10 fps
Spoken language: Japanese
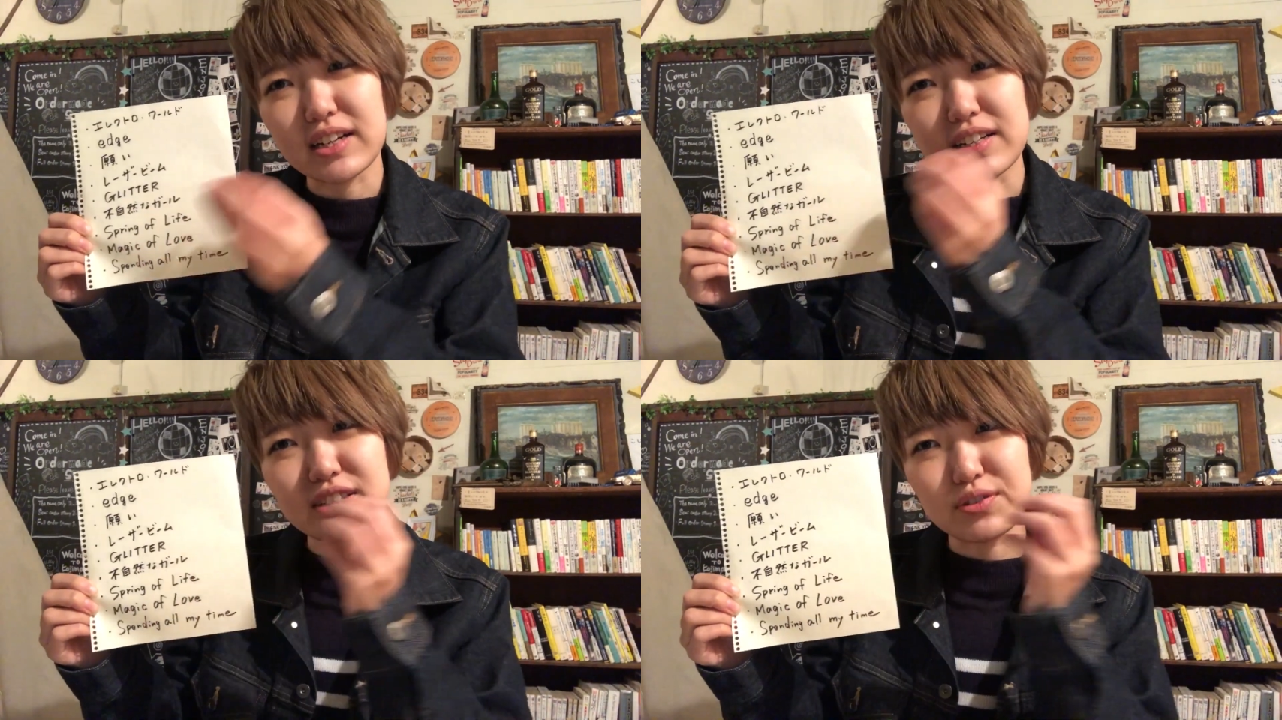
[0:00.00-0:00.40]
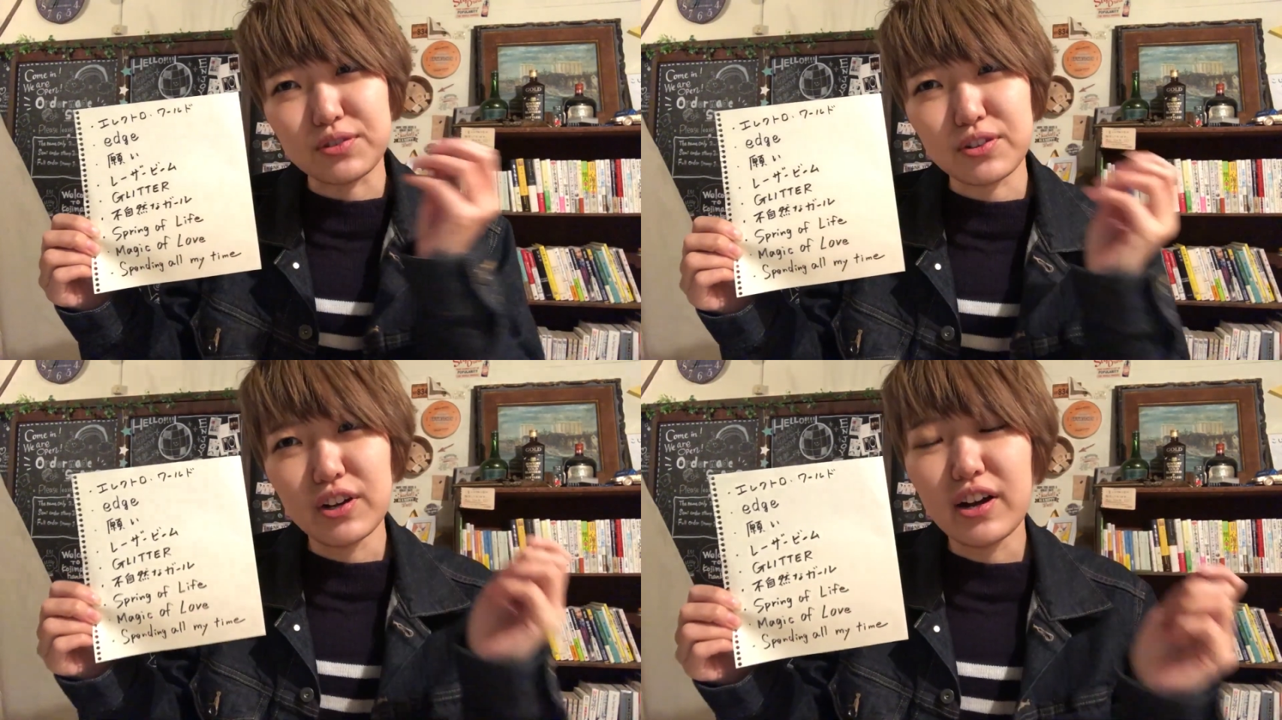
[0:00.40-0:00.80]
感じ
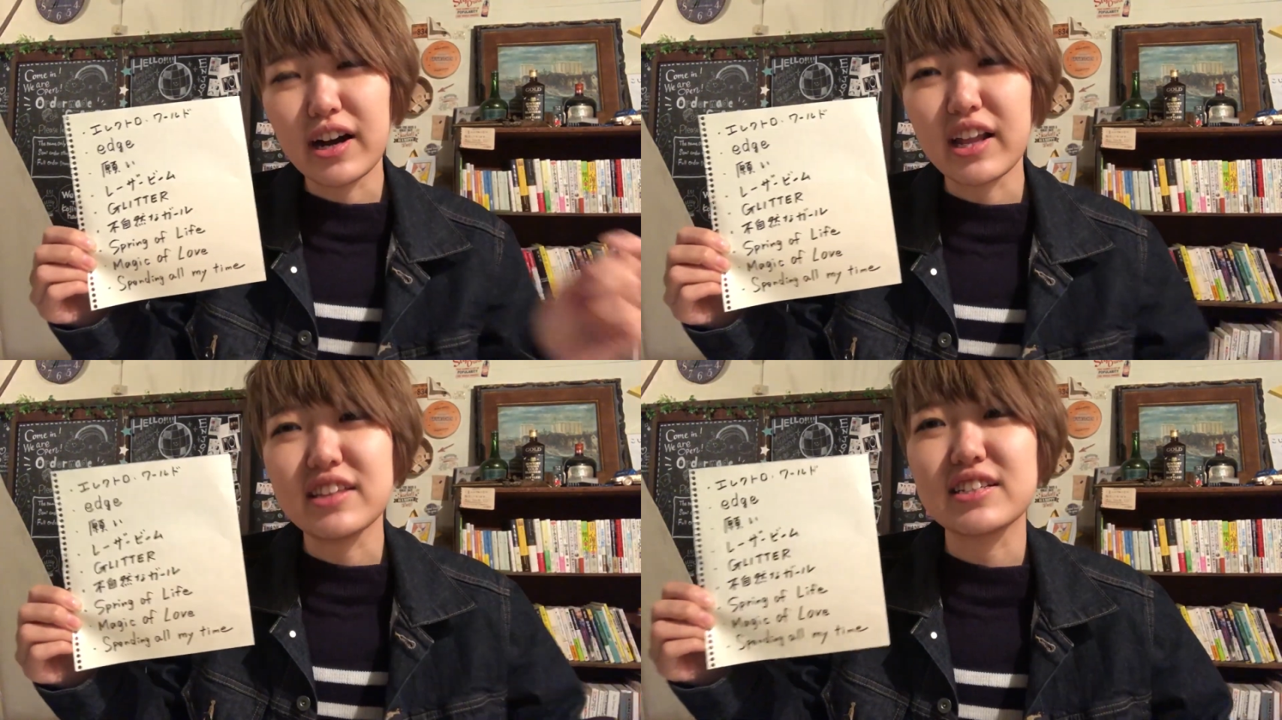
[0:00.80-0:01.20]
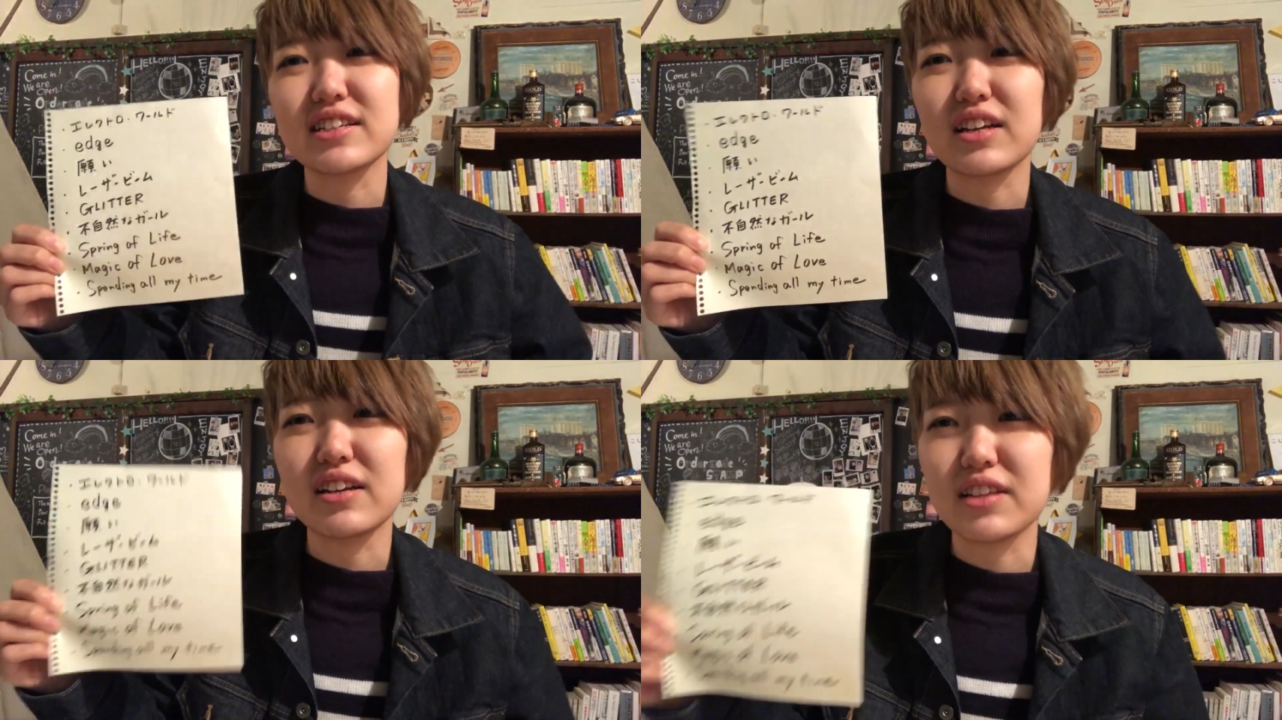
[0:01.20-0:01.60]
のアレンジ
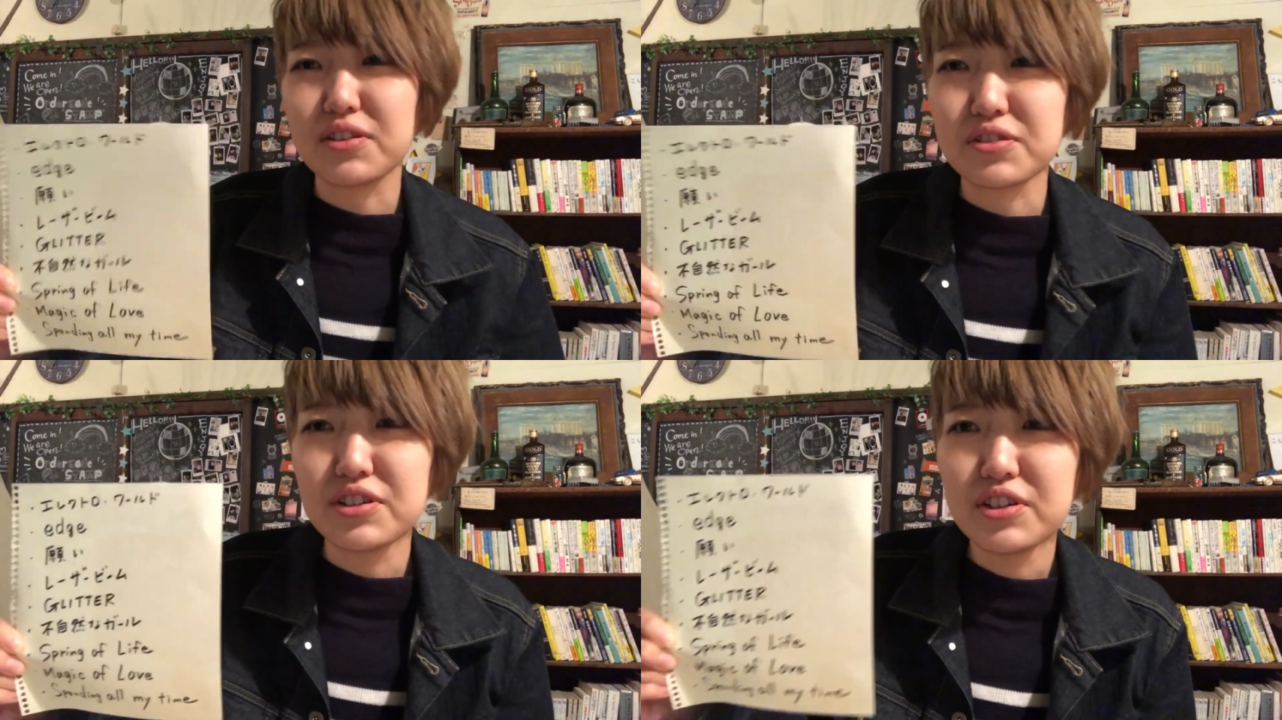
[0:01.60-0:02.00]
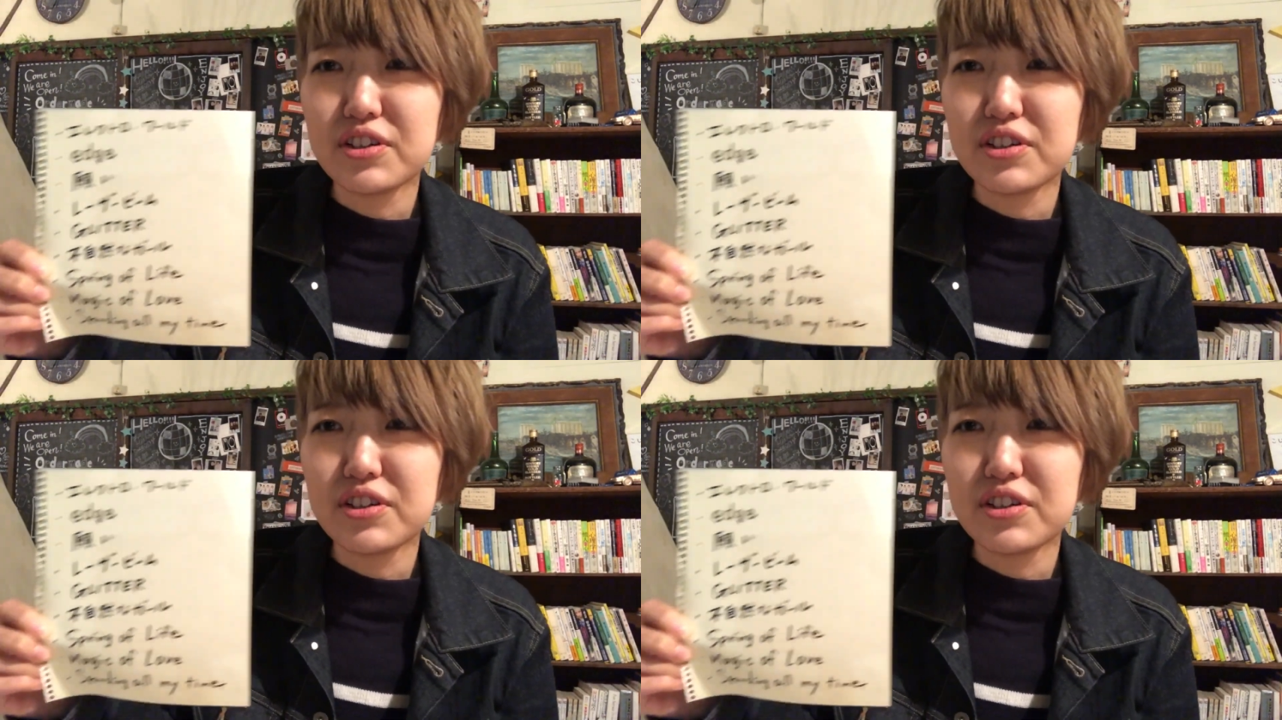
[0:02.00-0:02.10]
がされてる